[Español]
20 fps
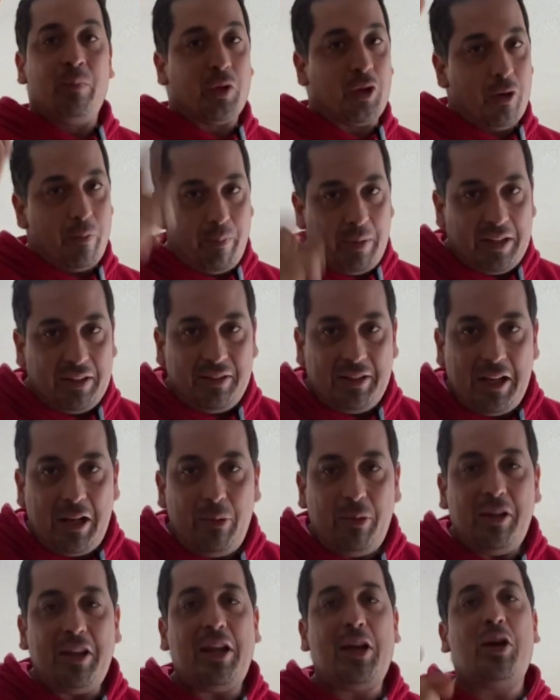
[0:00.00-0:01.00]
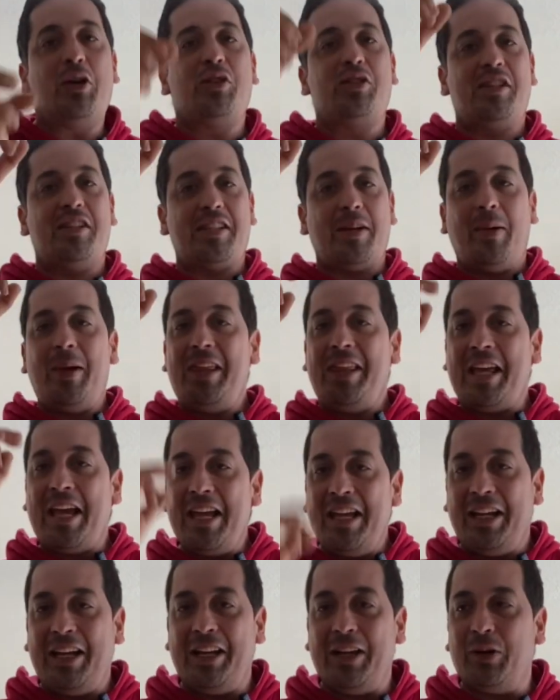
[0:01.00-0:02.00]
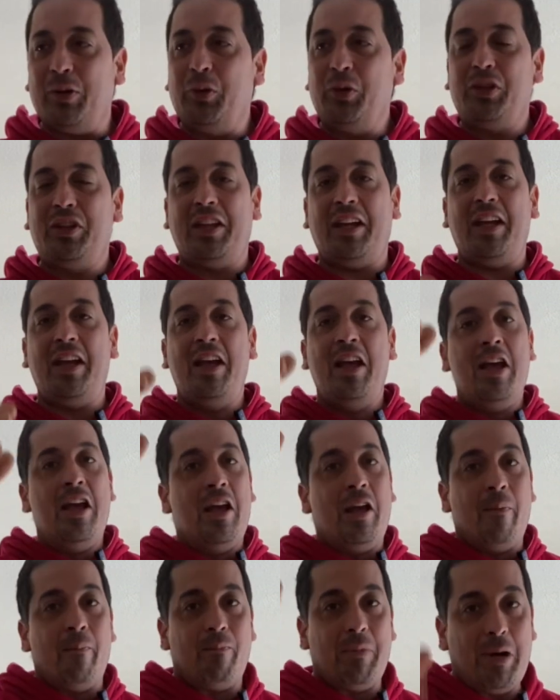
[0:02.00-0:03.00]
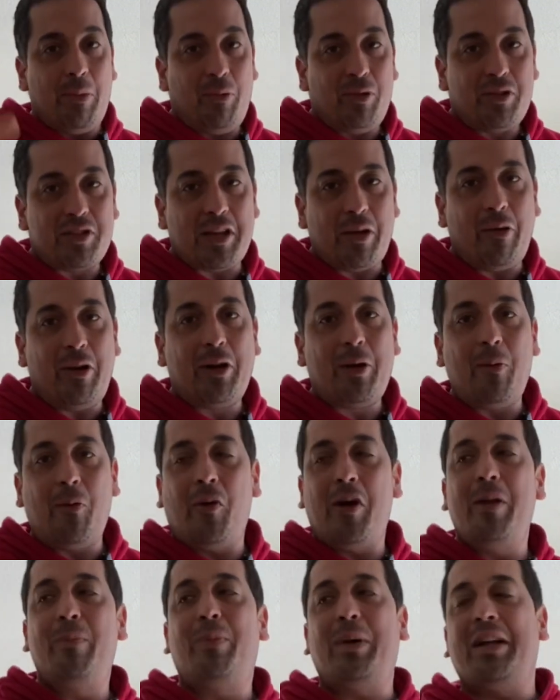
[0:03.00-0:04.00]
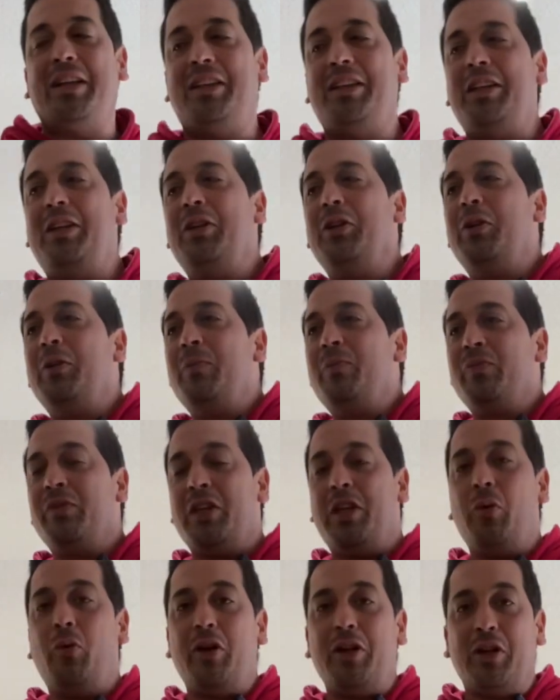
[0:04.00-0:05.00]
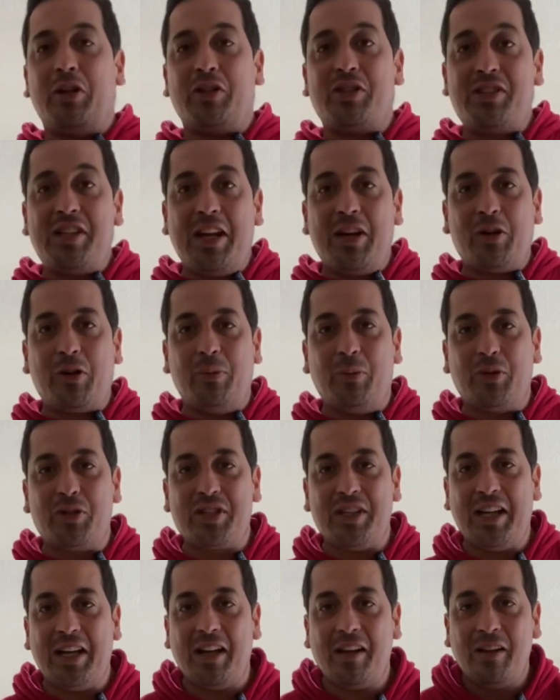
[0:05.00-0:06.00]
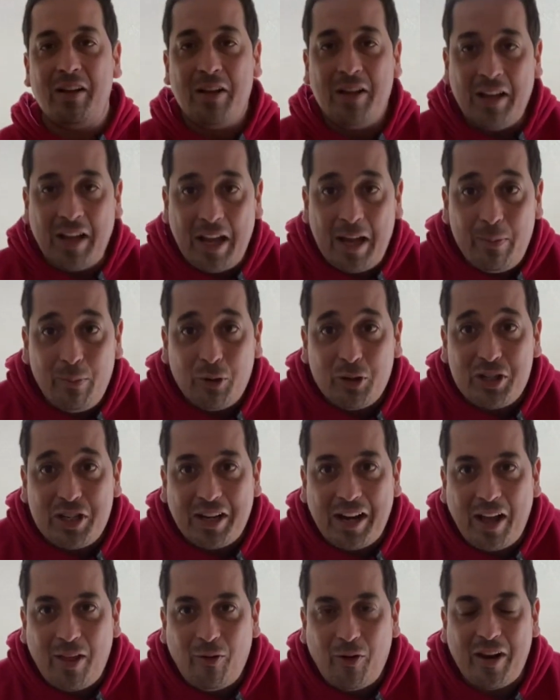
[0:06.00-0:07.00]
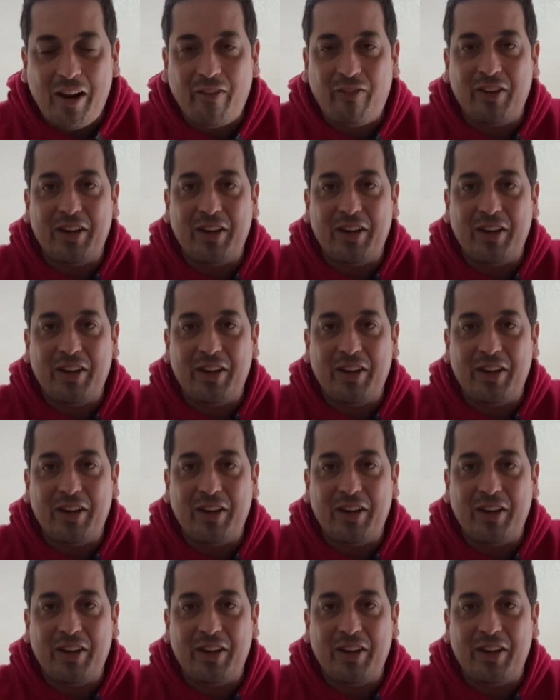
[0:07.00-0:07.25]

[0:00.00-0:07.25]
Compartí el video si sabes de alguien que le guste. Vamos a ver cómo va el partido. Y bueno, sea como sea, hemos llegado a la